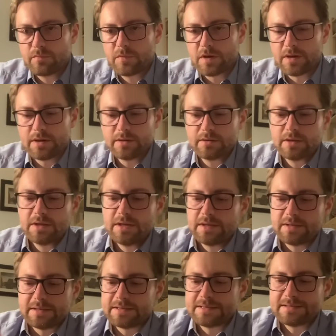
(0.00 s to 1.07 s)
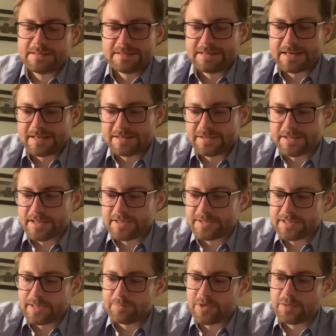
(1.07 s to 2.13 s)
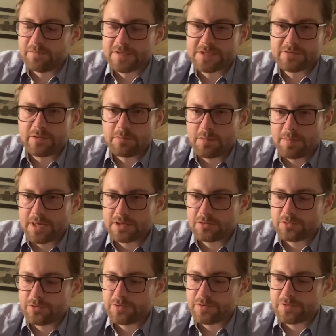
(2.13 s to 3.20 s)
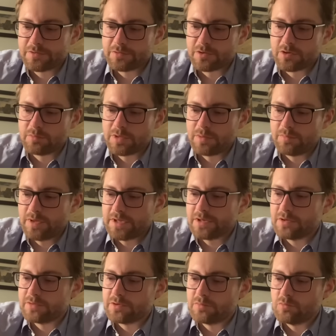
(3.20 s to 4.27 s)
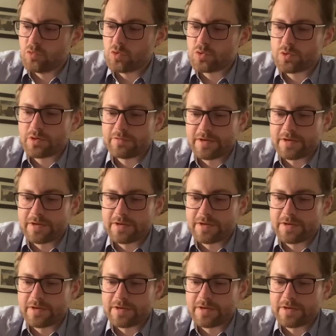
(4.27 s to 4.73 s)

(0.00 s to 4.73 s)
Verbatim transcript: ja, die, die kann ich gar nicht abnehmen. Was wir aber machen können, ist, wir können mal einen Blick auf den Motor